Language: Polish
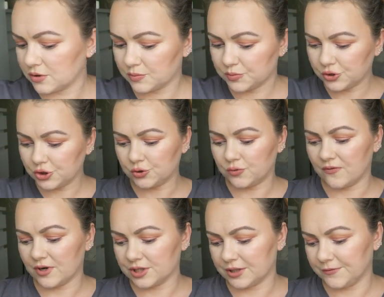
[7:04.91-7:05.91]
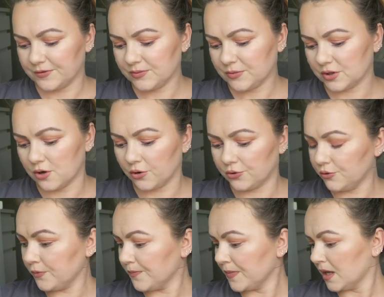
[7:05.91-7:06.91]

które przyszło właśnie w tym tygodniu,